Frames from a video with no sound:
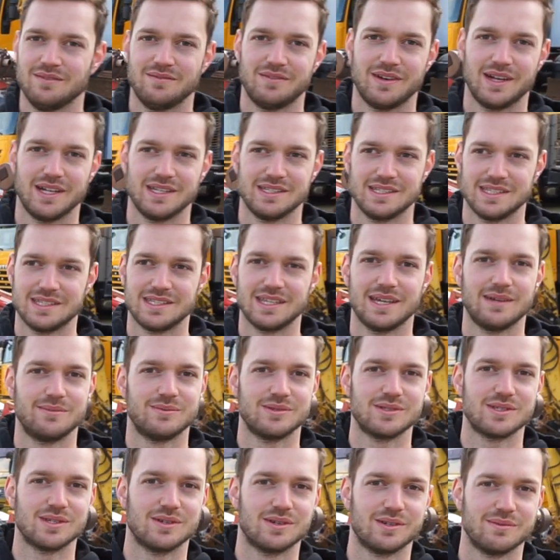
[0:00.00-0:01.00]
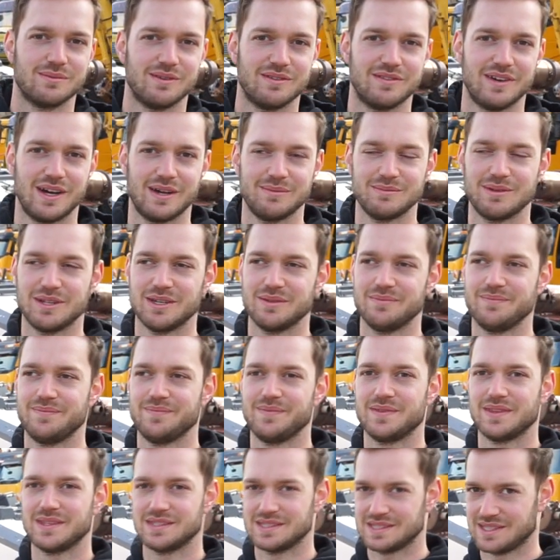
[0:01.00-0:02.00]
Weil der muss ja auch immer warm bleiben.
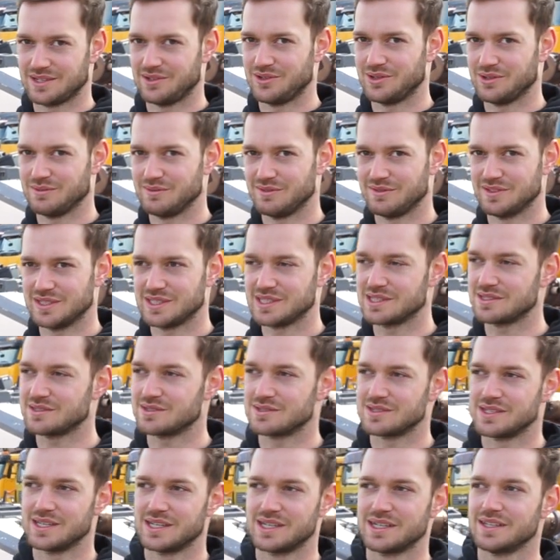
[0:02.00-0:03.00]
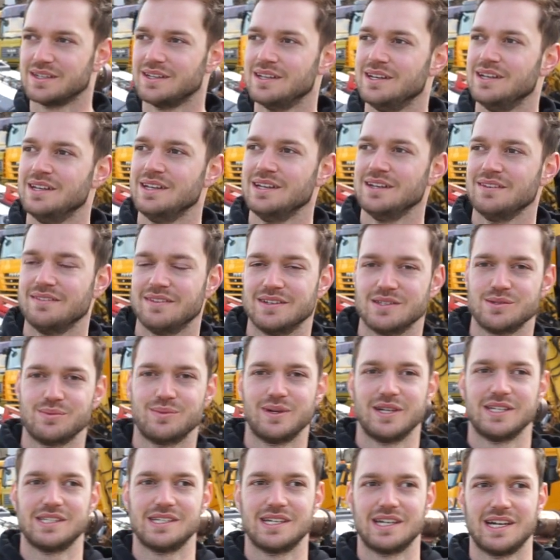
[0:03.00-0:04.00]
Das ist auch immer wichtig zu sagen. Weil
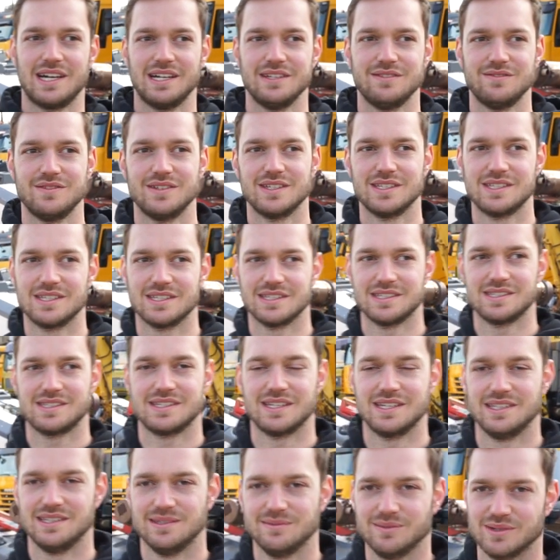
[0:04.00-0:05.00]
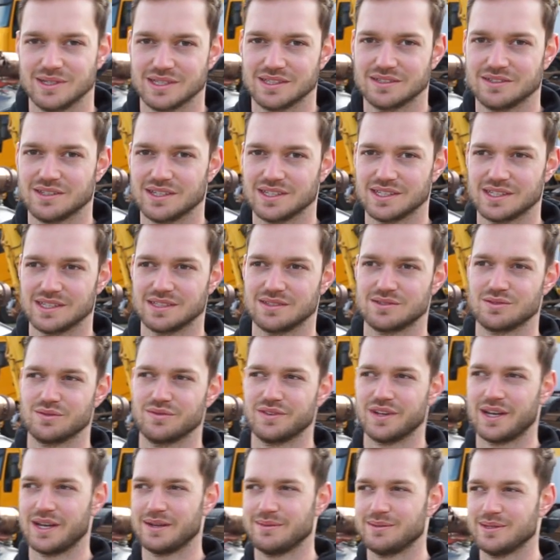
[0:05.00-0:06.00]
sobald er kalt wird, ist er nicht mehr äh, zu
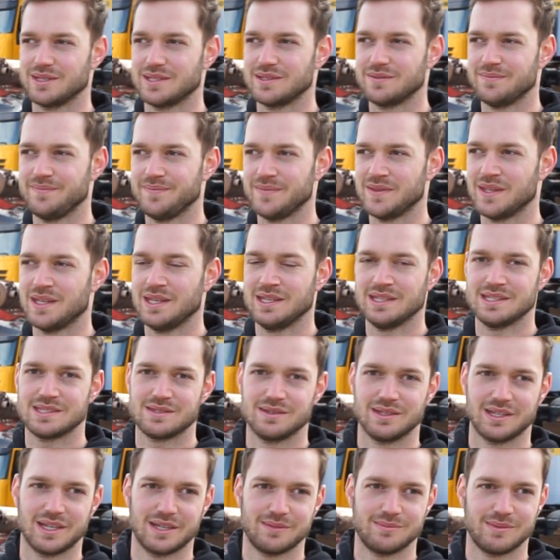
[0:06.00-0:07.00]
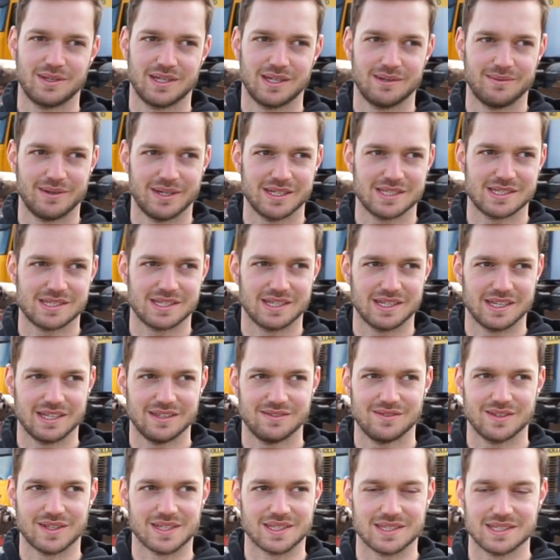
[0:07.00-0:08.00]
verarbeiten. Deswegen hat man da meistens dann
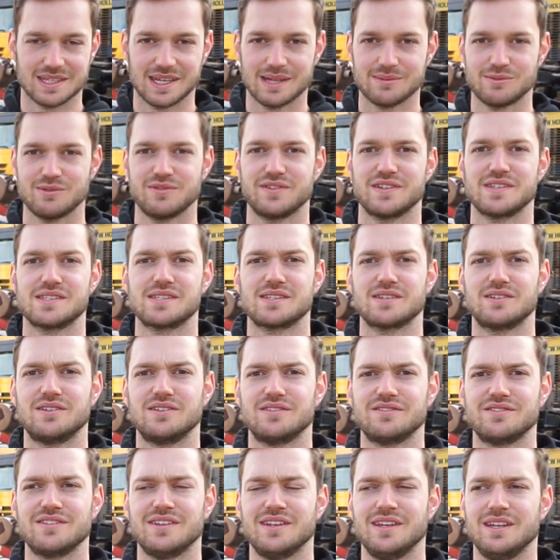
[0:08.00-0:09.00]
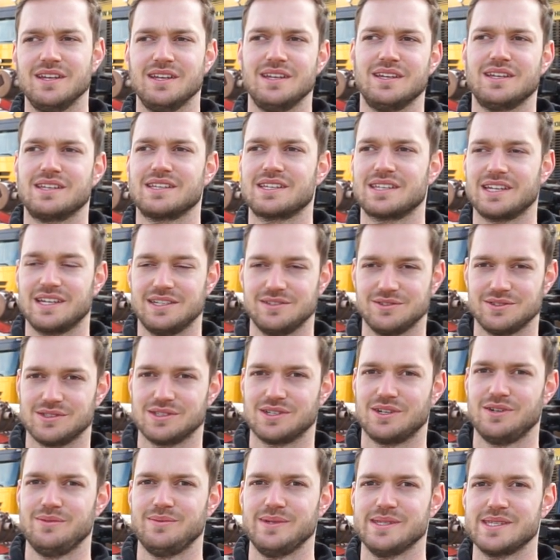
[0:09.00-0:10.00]
entweder einen Thermofass drauf. Kann ich euch
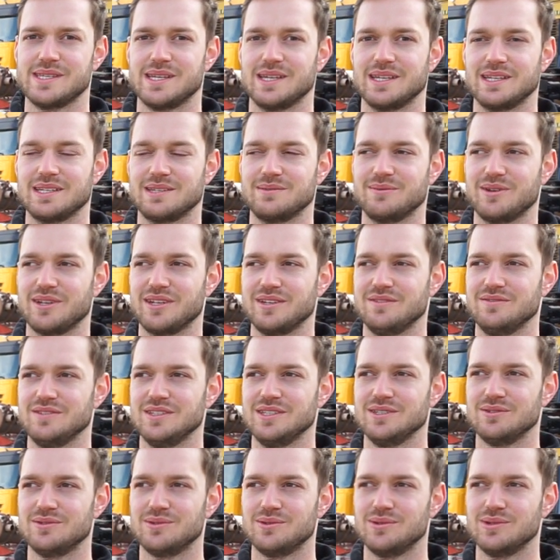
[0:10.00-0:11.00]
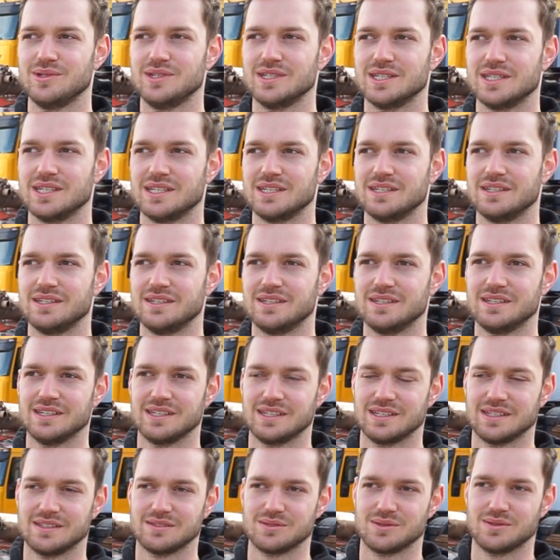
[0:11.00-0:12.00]
auch mal zeigen in einem anderen Video. Oder
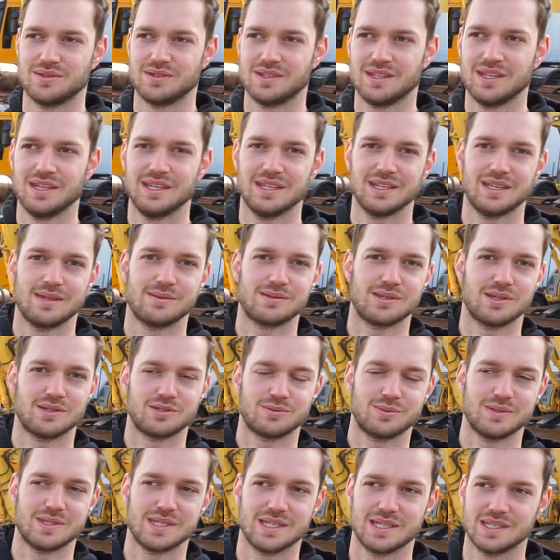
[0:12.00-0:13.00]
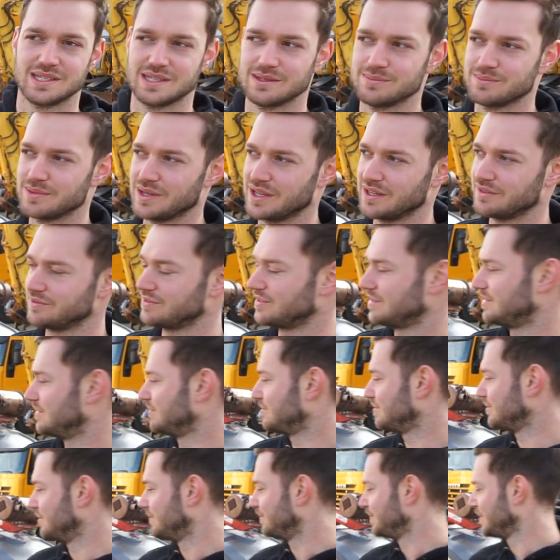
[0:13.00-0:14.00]
äh, so gibt es auch spezielle Kipper einfach
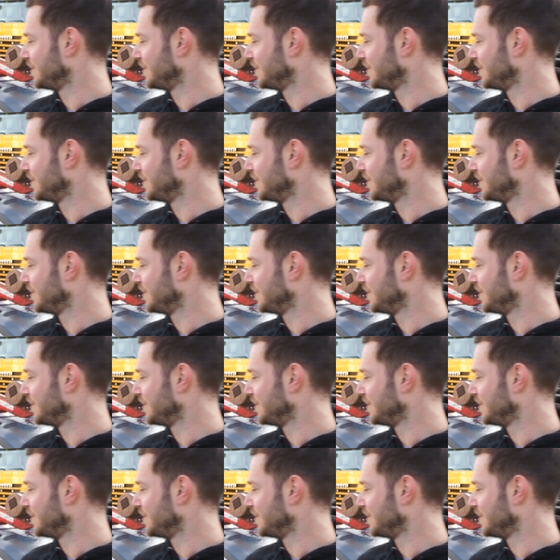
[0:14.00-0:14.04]
dafür.